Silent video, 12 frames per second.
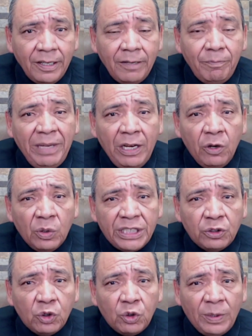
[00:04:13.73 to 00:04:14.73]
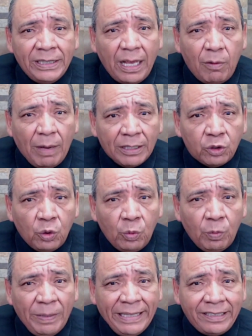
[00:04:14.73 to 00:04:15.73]
1994,
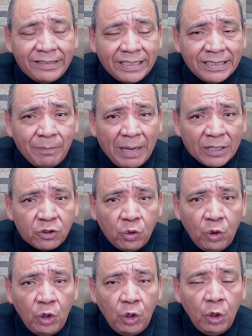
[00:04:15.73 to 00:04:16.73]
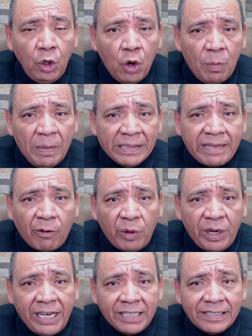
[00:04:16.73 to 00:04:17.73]
23 de marzo, Lomas
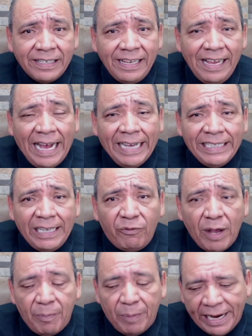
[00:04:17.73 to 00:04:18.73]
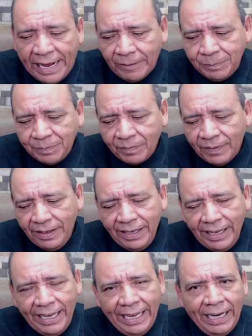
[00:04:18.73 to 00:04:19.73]
Taurinas. Allá fue a parar
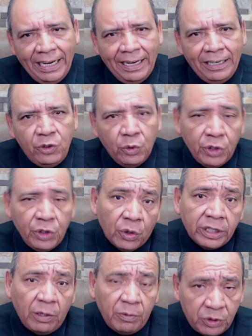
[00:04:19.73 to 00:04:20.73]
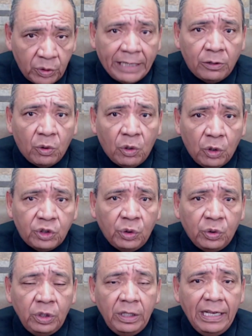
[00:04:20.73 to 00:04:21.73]
el Junior de Luis Donaldo
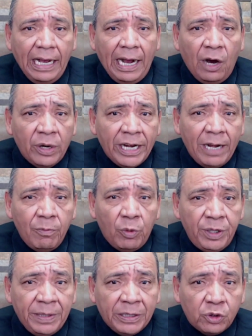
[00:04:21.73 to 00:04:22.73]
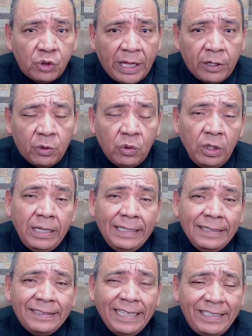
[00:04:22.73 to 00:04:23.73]
Colosio, ahora el Movimiento Ciudadano,
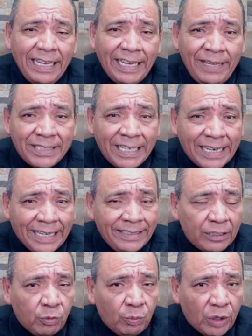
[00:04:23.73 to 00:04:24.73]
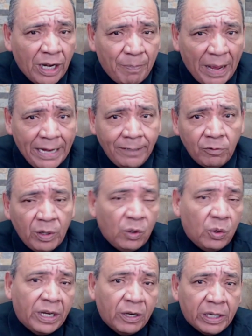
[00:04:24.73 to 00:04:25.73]
se decía que iba a ser candidato por el PAN,
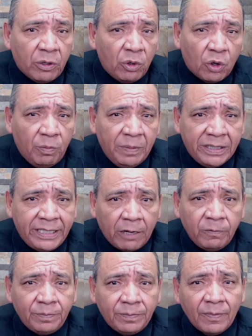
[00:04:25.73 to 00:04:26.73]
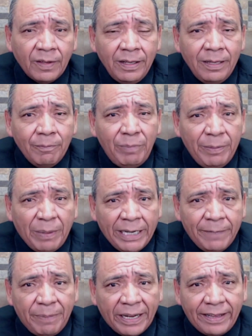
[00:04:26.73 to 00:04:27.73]
luego creo que no lo convencieron. PRI, PAN
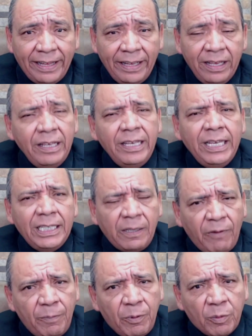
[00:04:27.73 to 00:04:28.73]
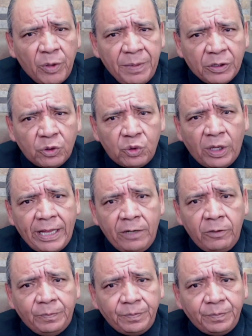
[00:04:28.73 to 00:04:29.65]
y PRD, y se fue por Movimiento Ciudadano.